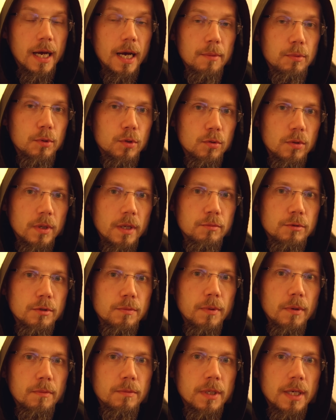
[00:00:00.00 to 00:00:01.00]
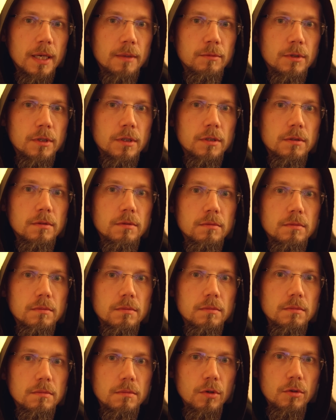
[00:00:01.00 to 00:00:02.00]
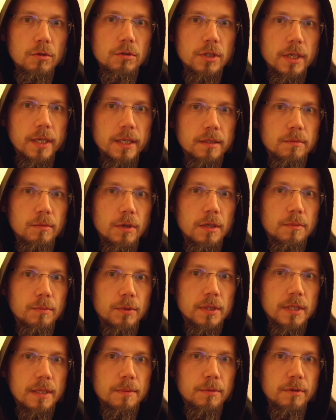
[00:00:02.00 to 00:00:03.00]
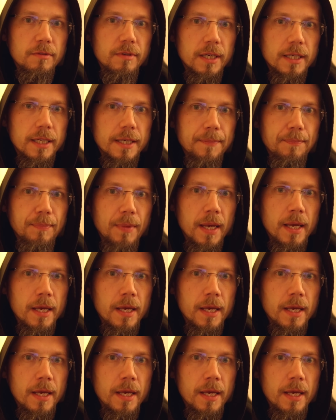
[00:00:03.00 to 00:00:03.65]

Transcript: a po drugie, przypomina mi mój grzech, moje postępowanie.